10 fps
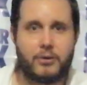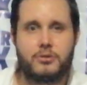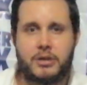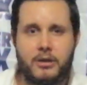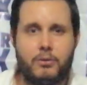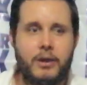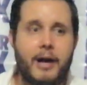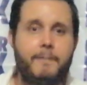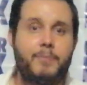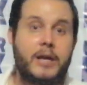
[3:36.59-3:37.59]
Pero sin
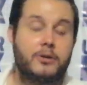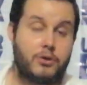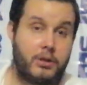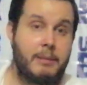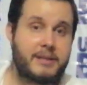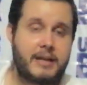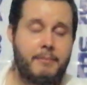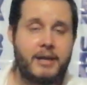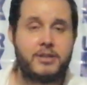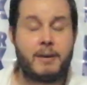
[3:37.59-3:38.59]
duda, son temas
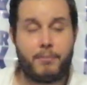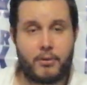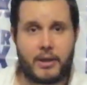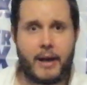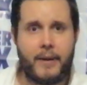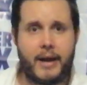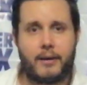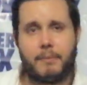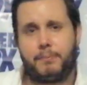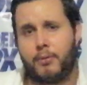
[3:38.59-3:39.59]
que manchan porque, a ver,